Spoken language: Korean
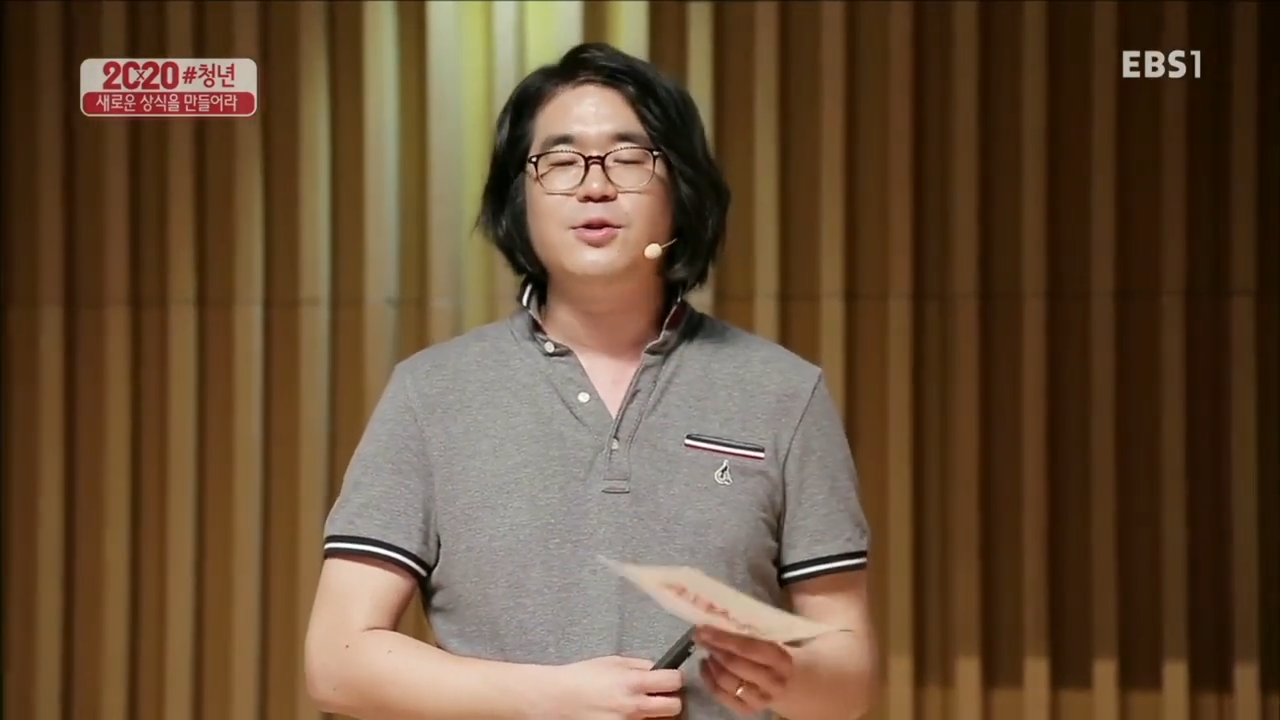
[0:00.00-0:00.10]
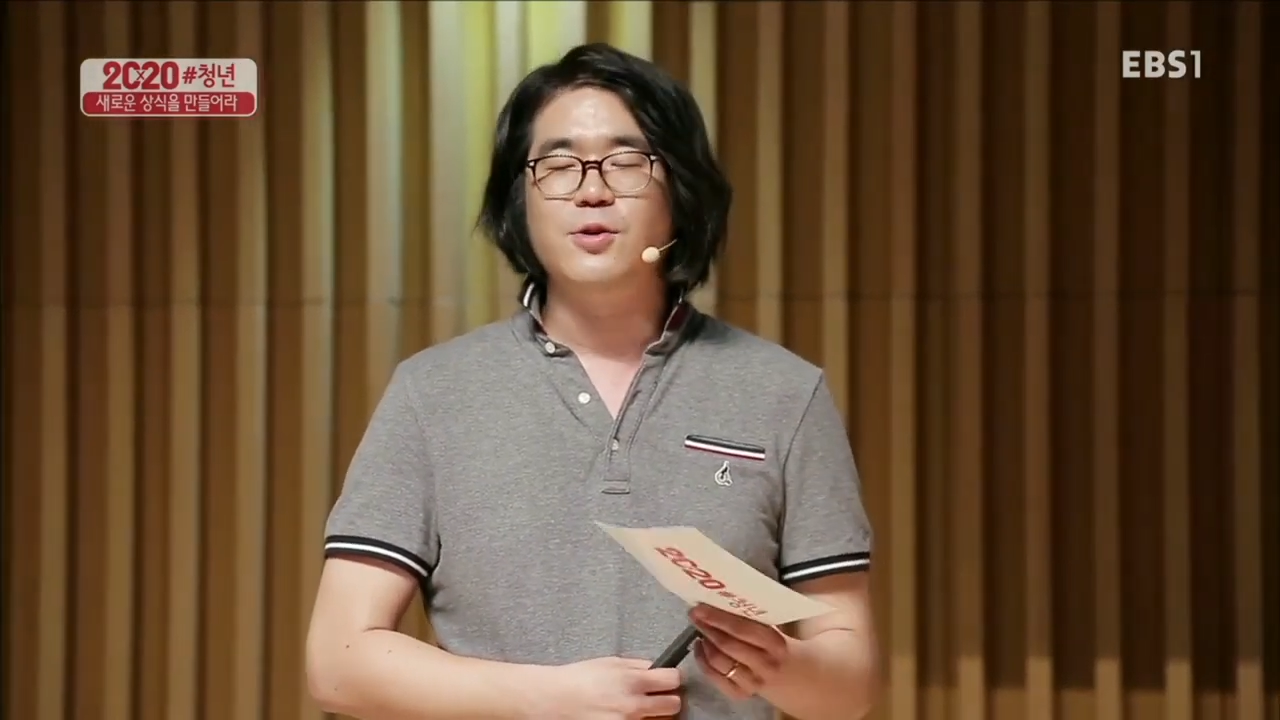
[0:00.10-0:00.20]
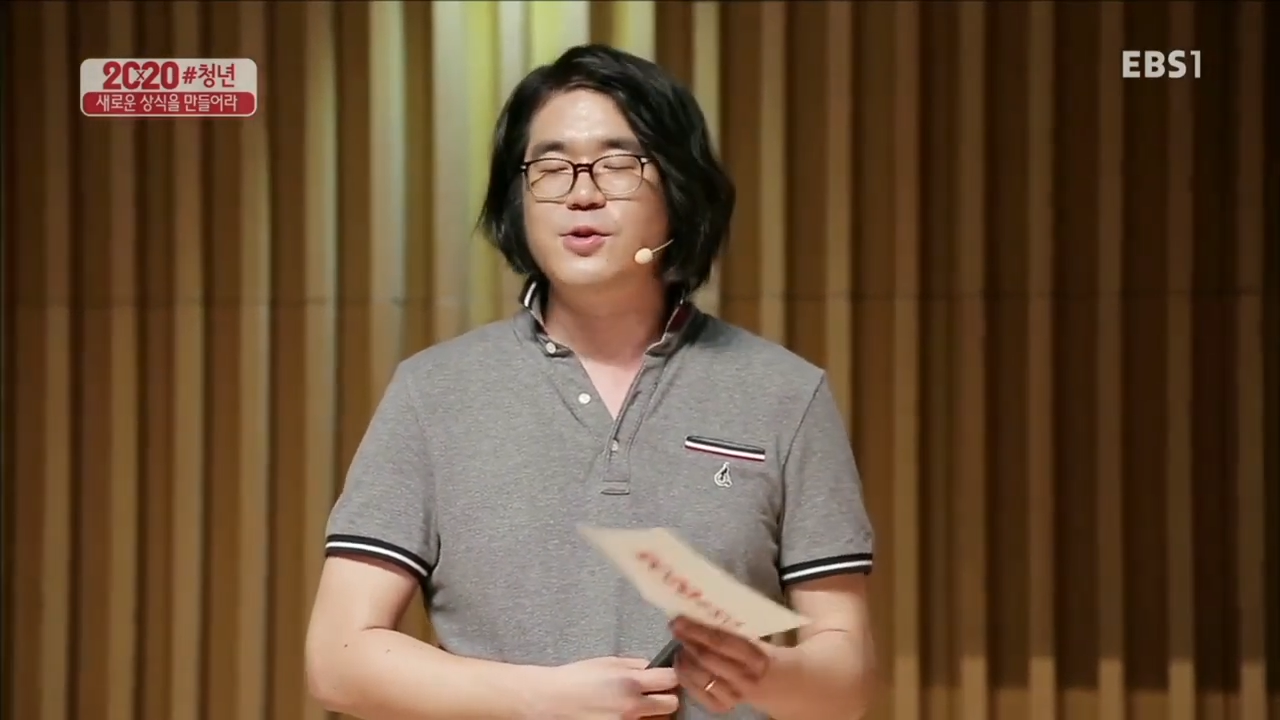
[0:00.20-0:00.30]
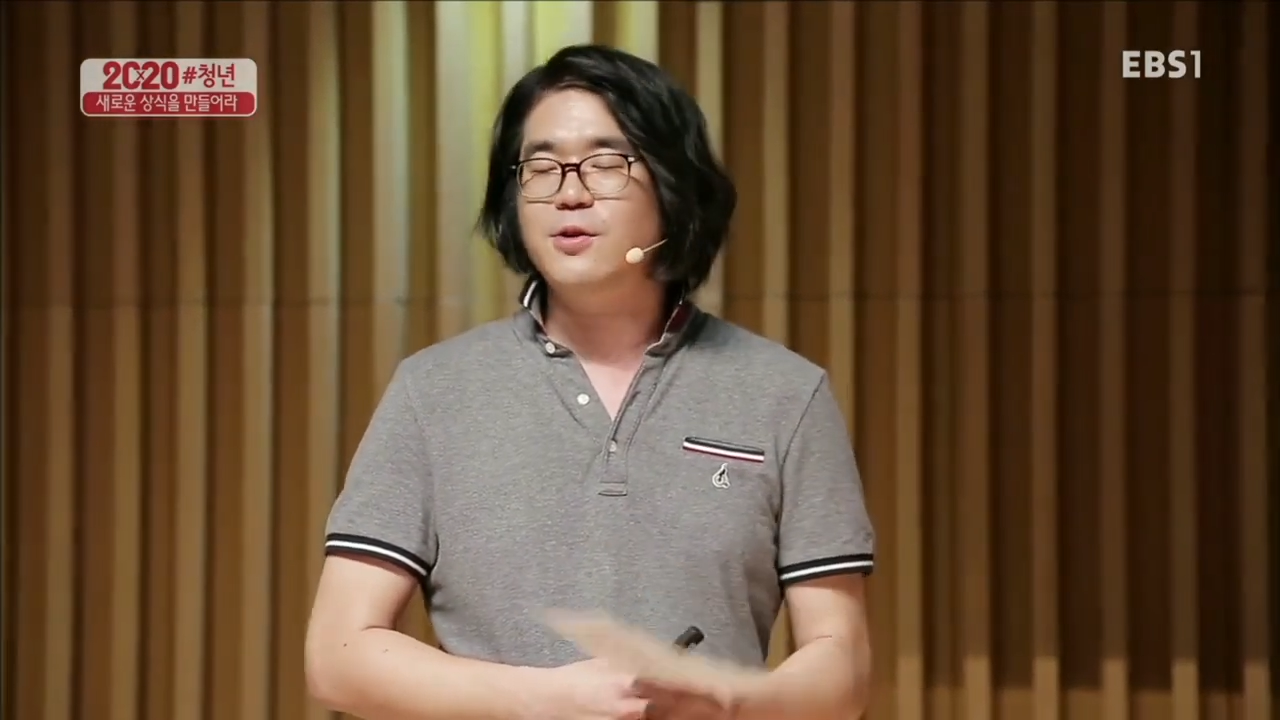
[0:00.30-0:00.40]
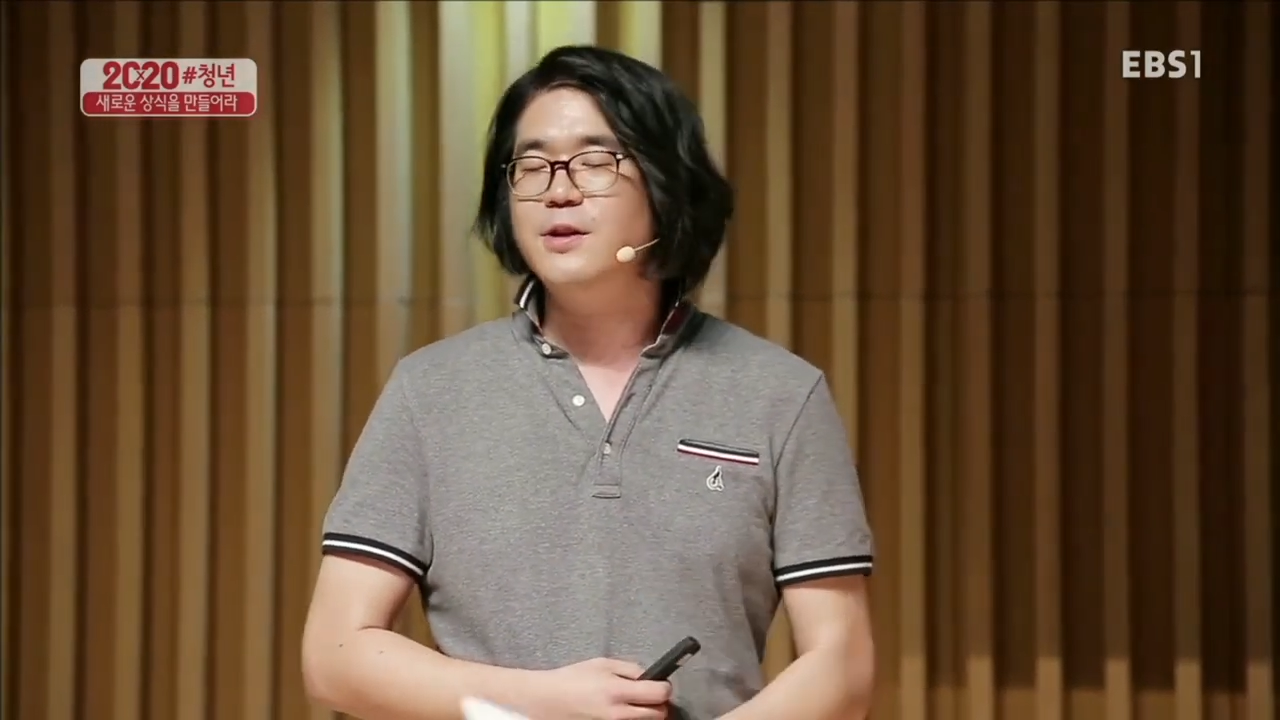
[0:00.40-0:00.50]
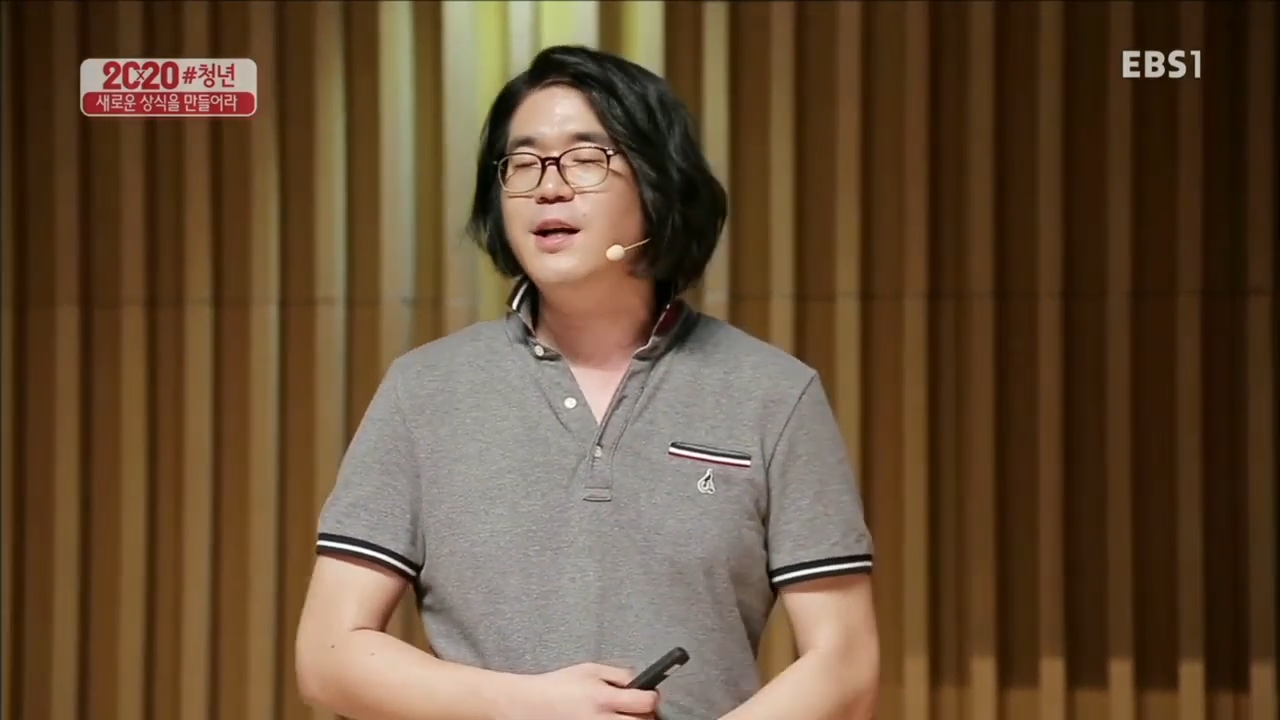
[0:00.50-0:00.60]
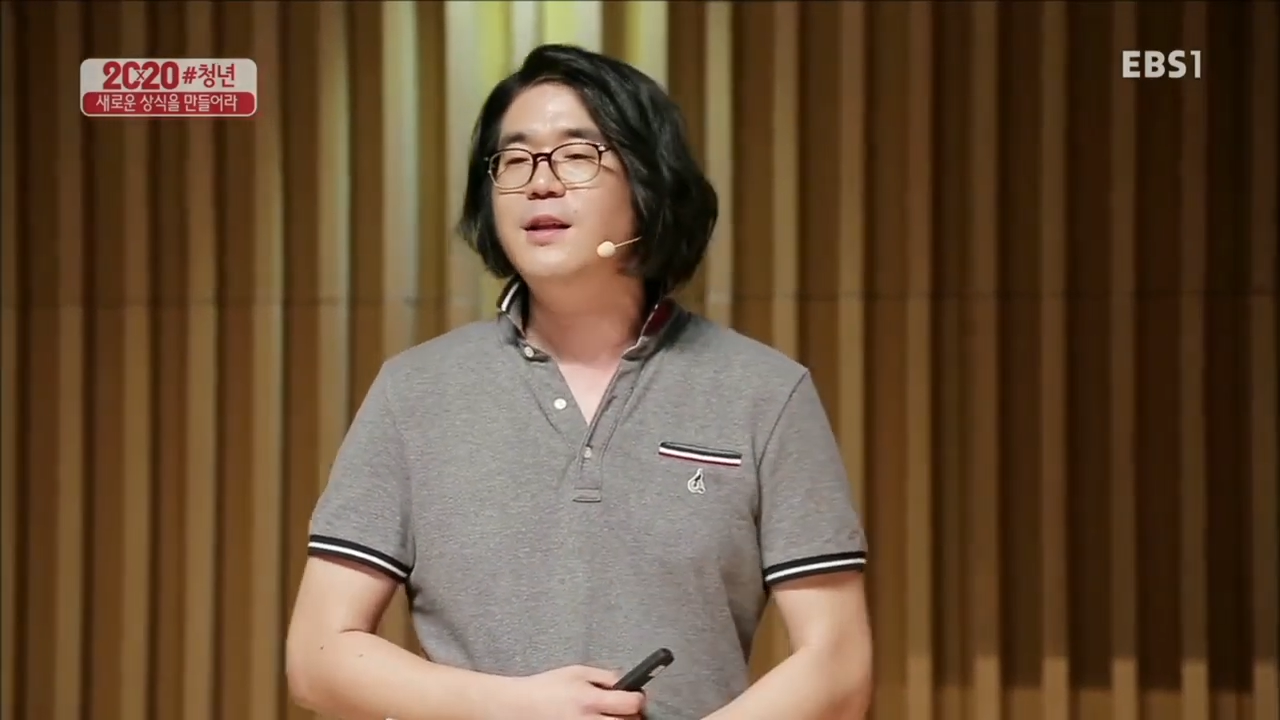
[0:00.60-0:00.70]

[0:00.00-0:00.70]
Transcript: 전철을